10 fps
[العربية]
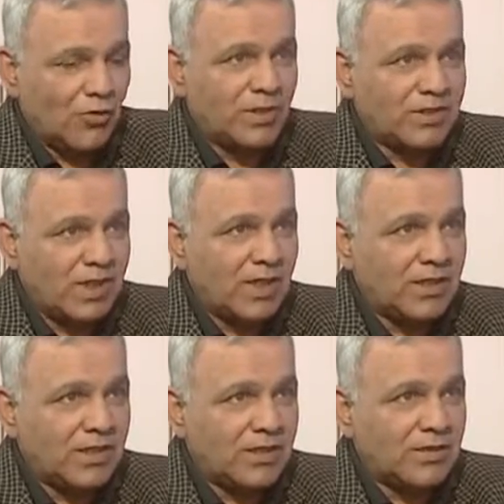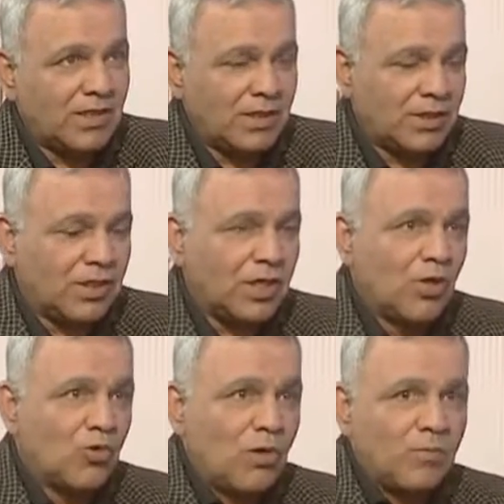وبالتالي يعني
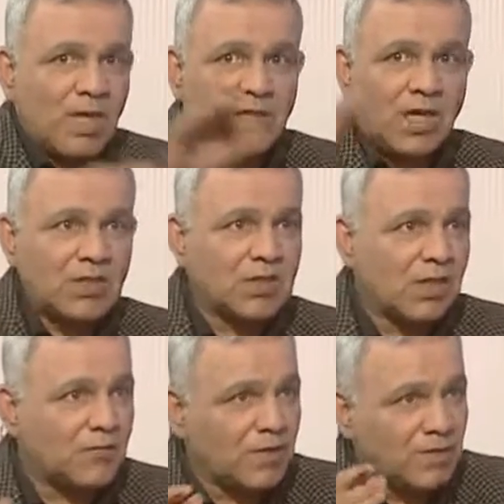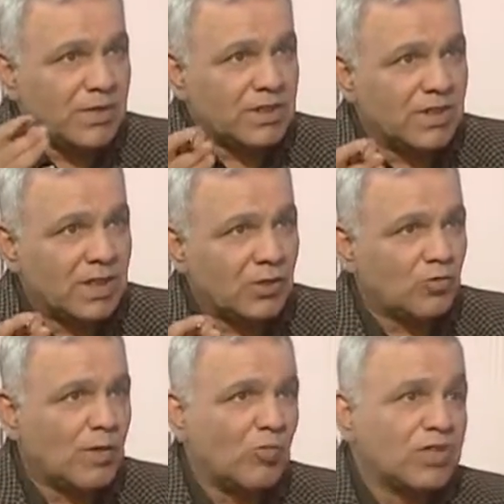كل ما يحصل في الميدان
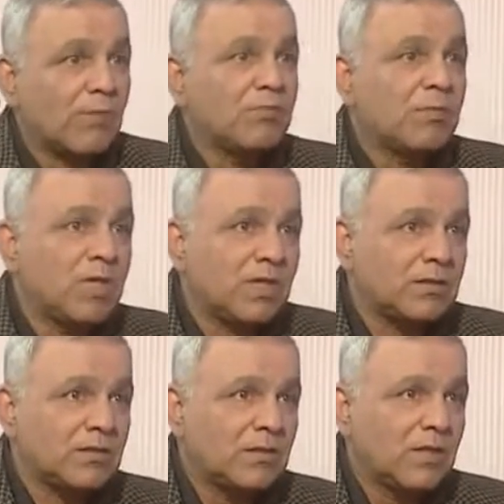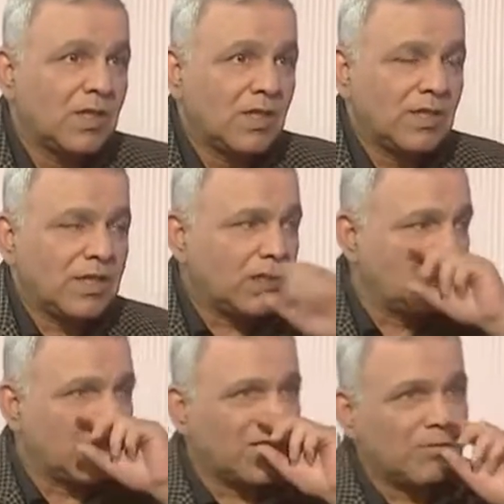هو متممات
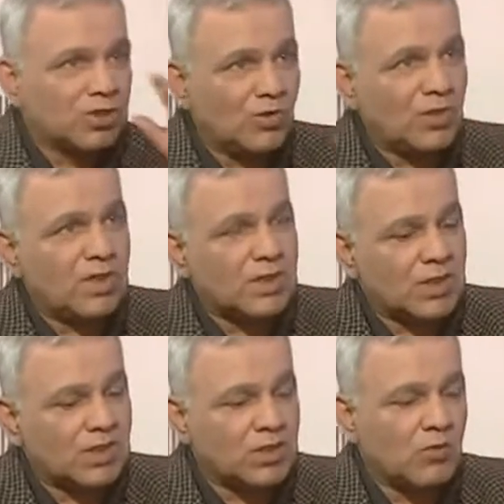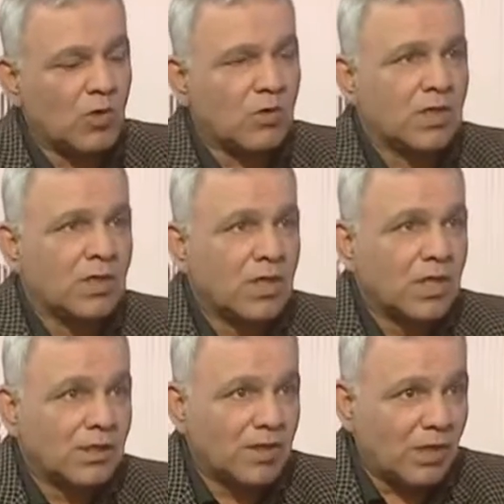لخدمة المشروع الأساسي وهو
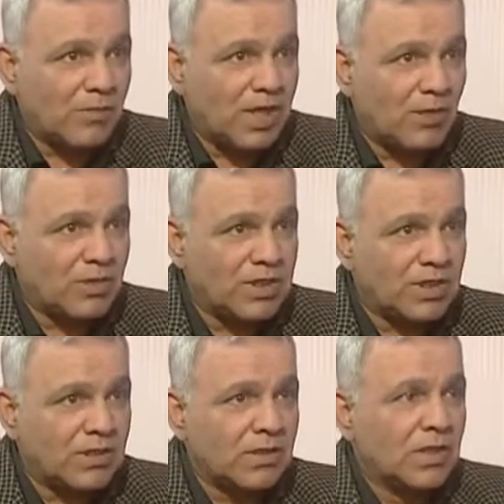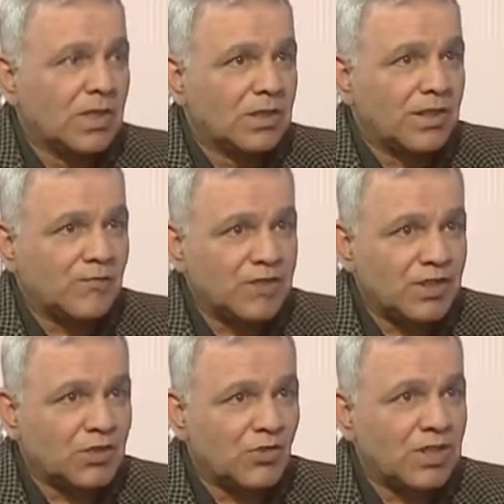ضرب الهوية تفتيت
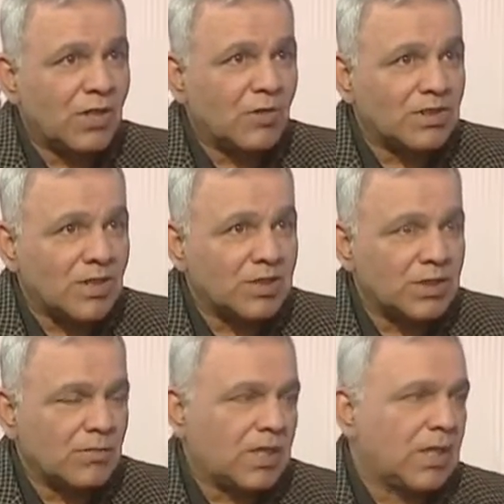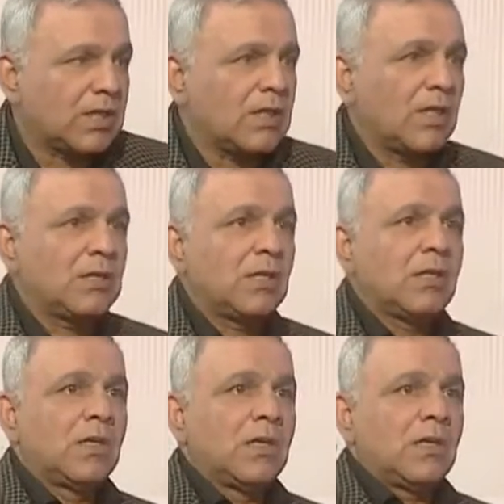سوريا وتقسيمها لكن هذا
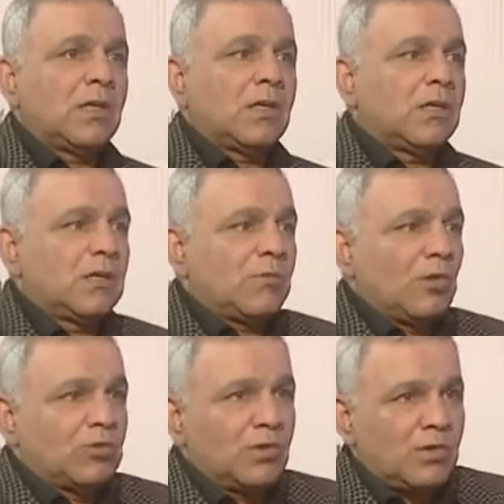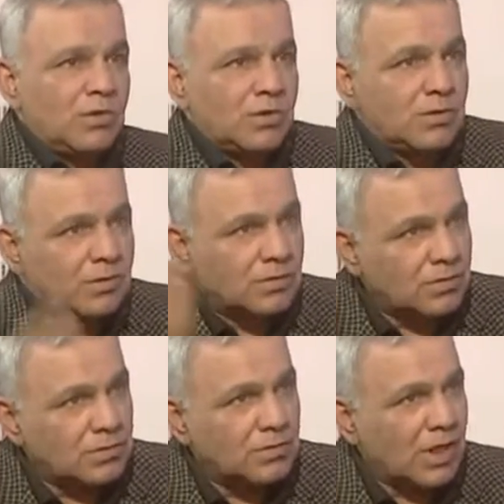أه، الموضوع
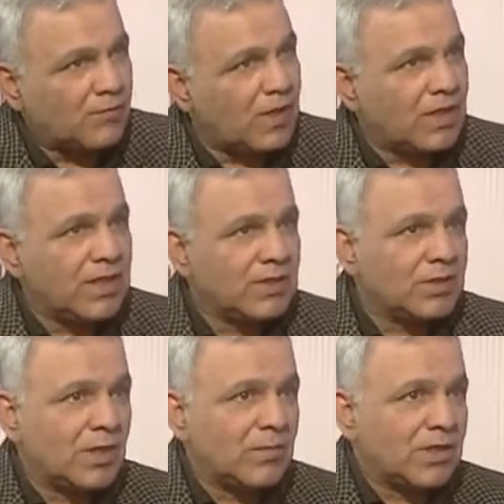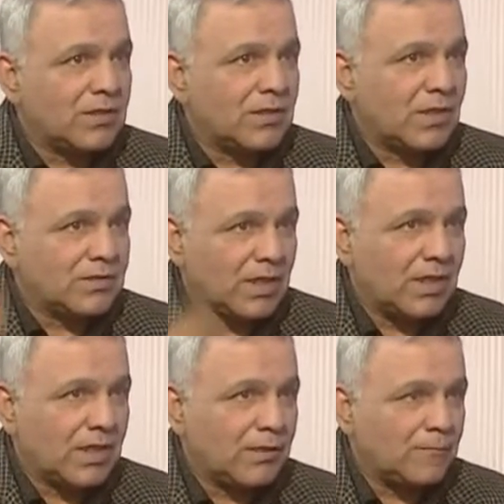أه، عفى عليه الزمن أنت
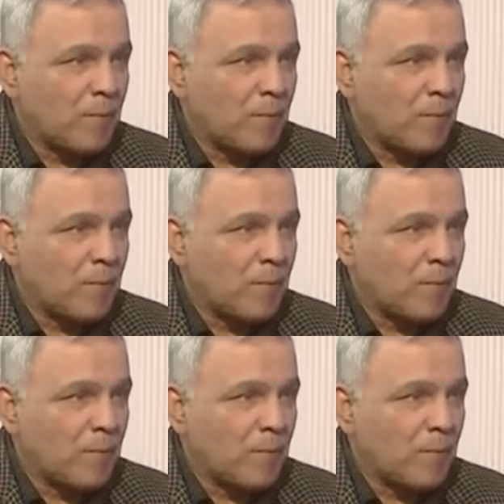الآن